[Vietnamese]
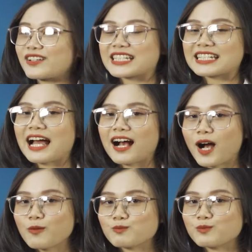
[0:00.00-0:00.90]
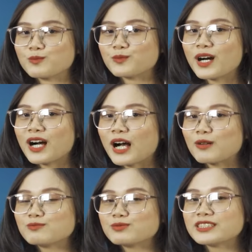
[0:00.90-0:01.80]
đó chính là không
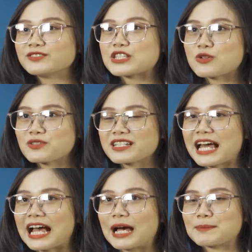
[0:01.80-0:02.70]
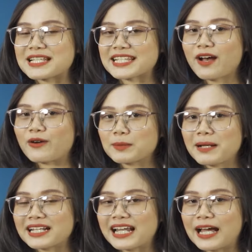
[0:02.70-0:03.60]
không như ví dụ như là mình sẽ hỏi các
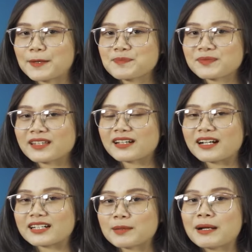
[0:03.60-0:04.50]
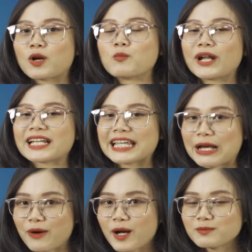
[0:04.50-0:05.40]
bạn là uh, các bạn có muốn ăn
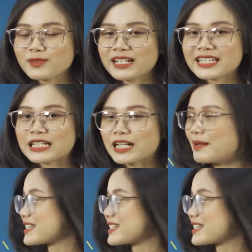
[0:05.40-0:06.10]
kẹo không khi các